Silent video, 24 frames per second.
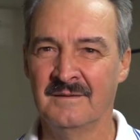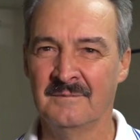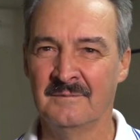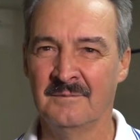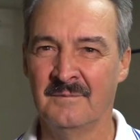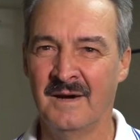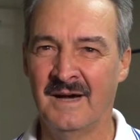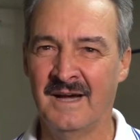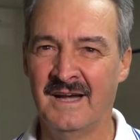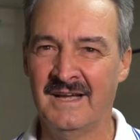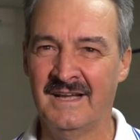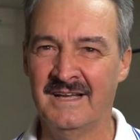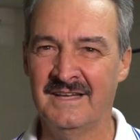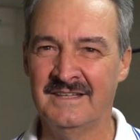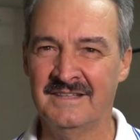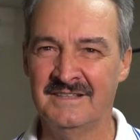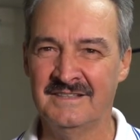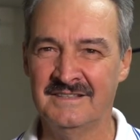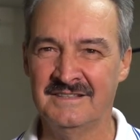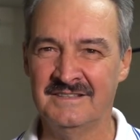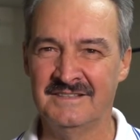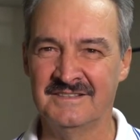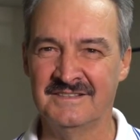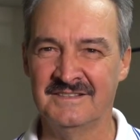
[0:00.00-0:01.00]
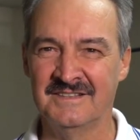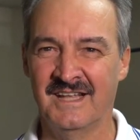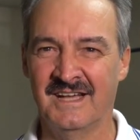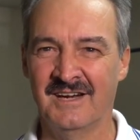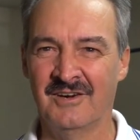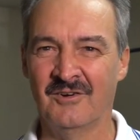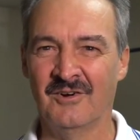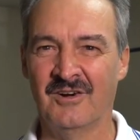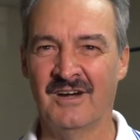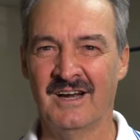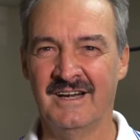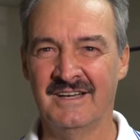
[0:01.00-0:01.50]
mas na
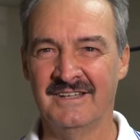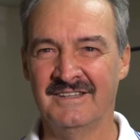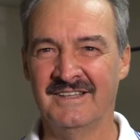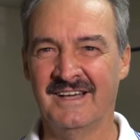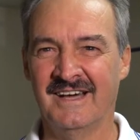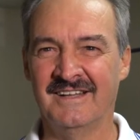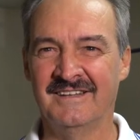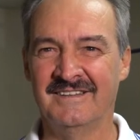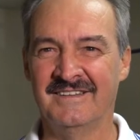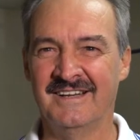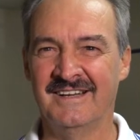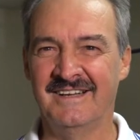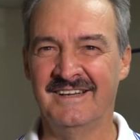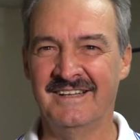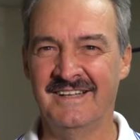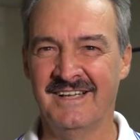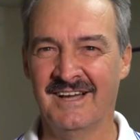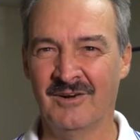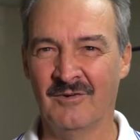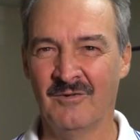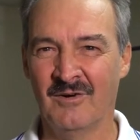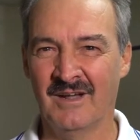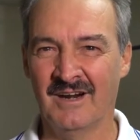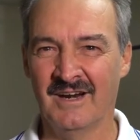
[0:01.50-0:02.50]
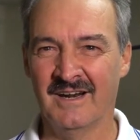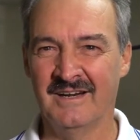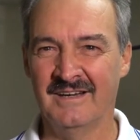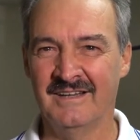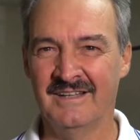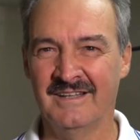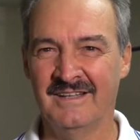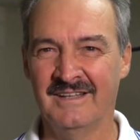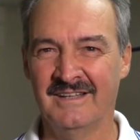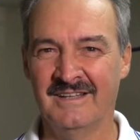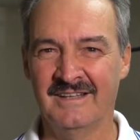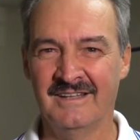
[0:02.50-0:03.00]
localidade de Linha
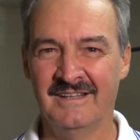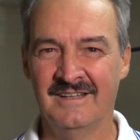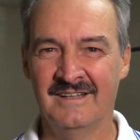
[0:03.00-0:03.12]
Guarani,